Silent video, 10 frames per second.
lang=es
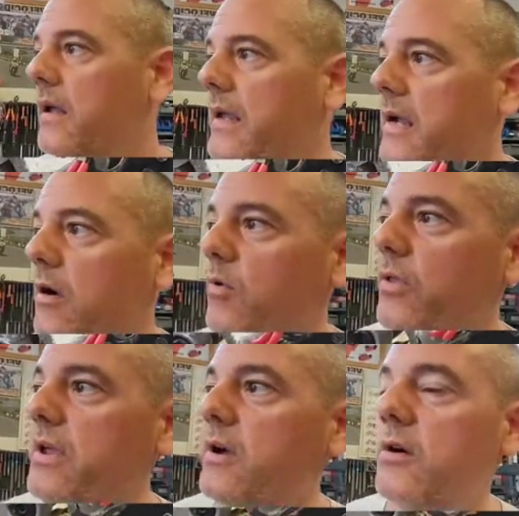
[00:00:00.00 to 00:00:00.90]
Y
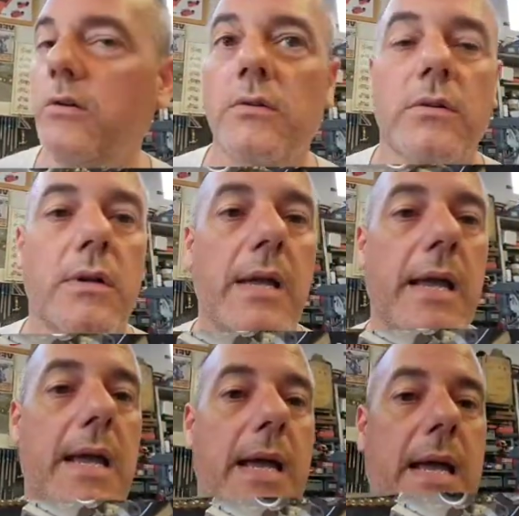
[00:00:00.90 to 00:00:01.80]
como digo,
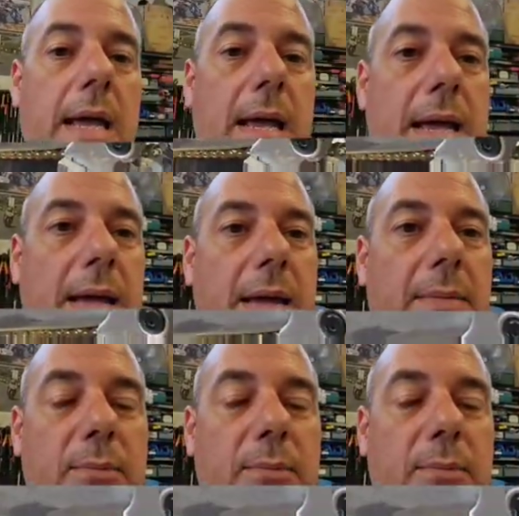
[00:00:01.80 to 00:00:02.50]
eh,